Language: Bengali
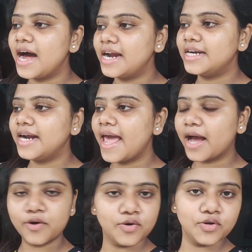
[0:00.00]
আর
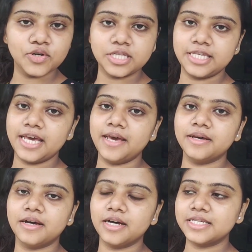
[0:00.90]
এখন হচ্ছে
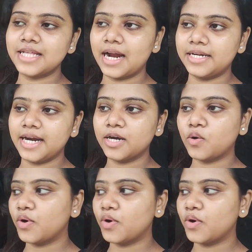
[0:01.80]
স্নান টান